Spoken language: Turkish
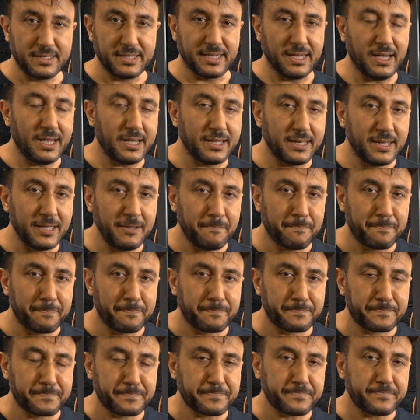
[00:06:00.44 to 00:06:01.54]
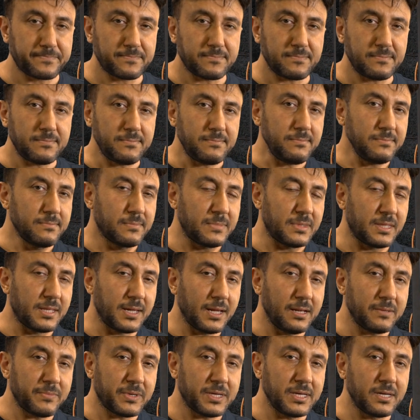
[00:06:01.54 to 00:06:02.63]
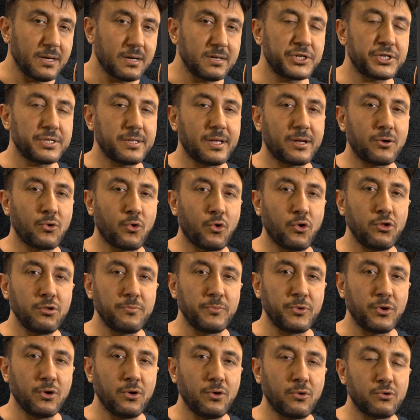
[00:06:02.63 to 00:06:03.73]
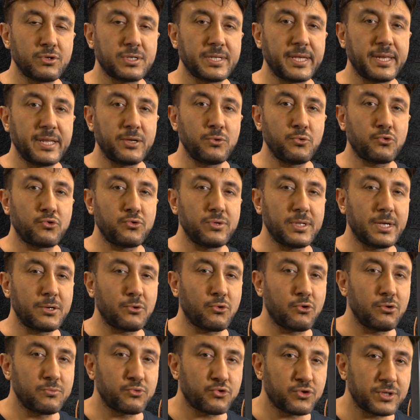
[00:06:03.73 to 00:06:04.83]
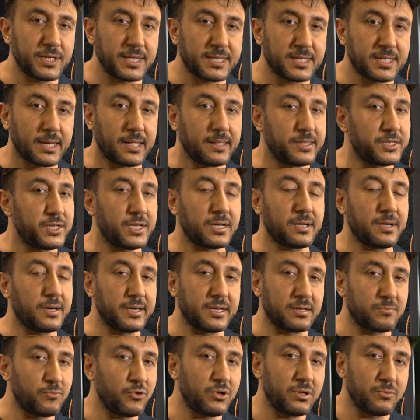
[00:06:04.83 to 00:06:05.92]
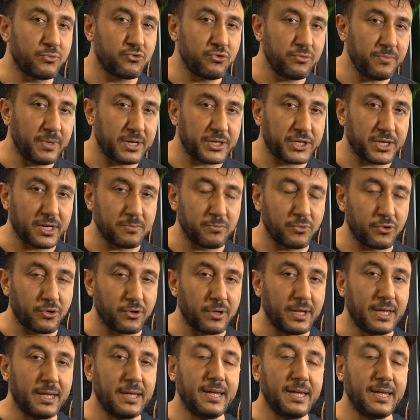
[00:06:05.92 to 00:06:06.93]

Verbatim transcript: Yani diyelim ki yağışlar olmuyor, o sene ürünler olumsuz etkilenecek. Hayır, böyle bir durum yaşanmıyor.